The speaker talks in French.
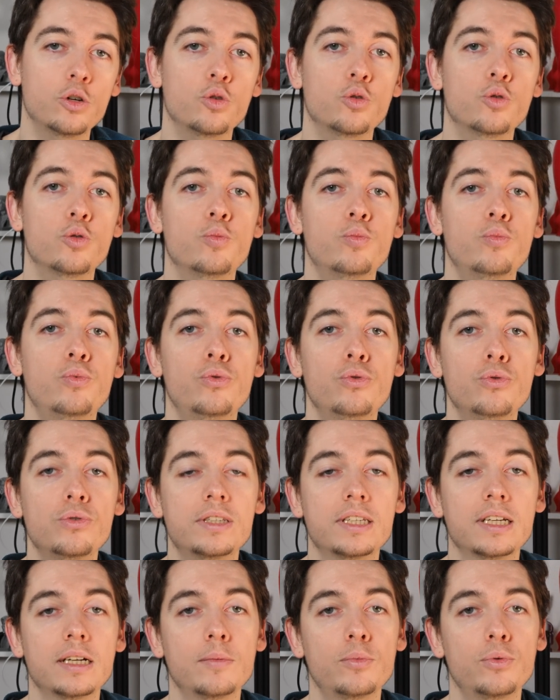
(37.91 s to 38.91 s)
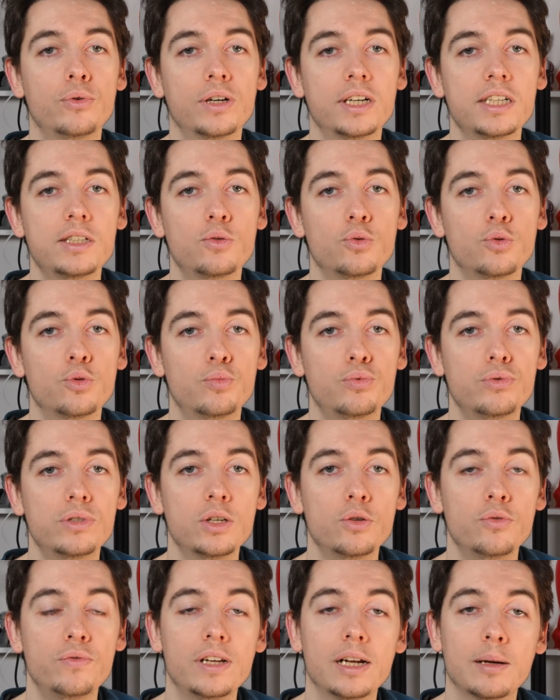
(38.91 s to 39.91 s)
le plus simple reste de
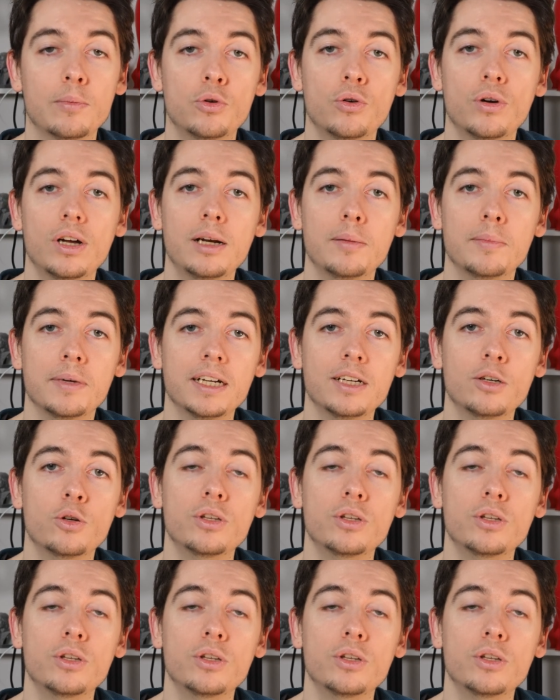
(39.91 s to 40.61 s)
pousser le filament à la main